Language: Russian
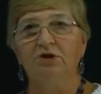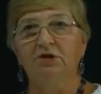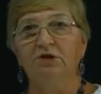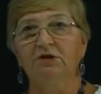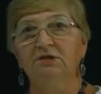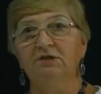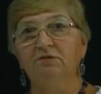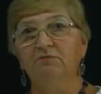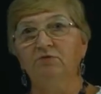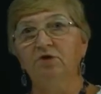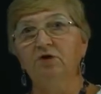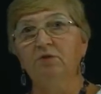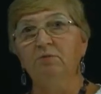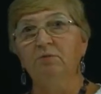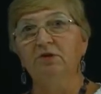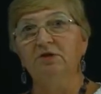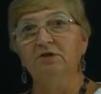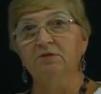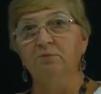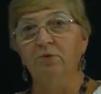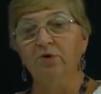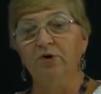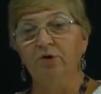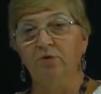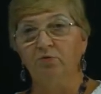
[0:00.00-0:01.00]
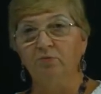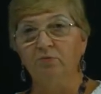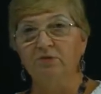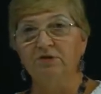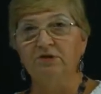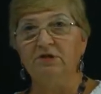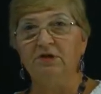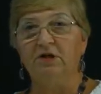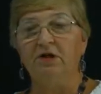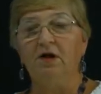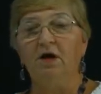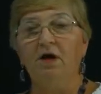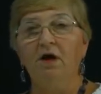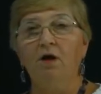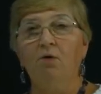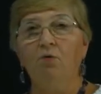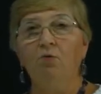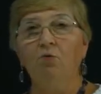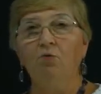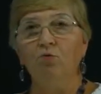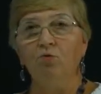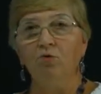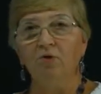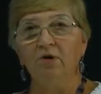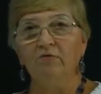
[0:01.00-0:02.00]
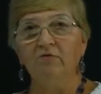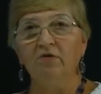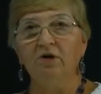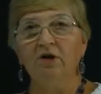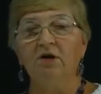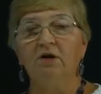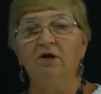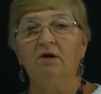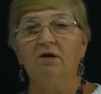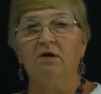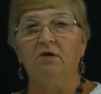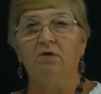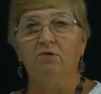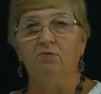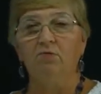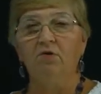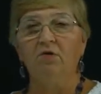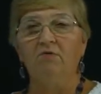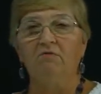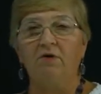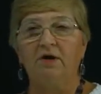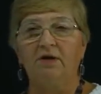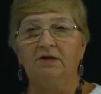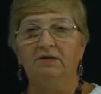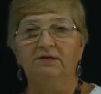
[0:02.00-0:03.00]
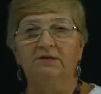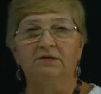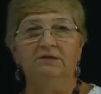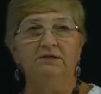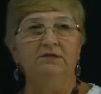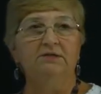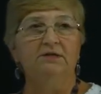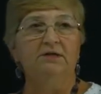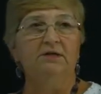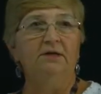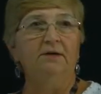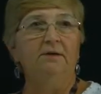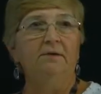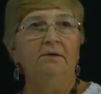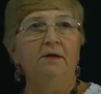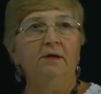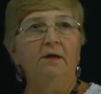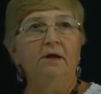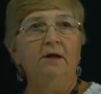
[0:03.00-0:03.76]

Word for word: И сегодня мы разберемся уровни руководителей.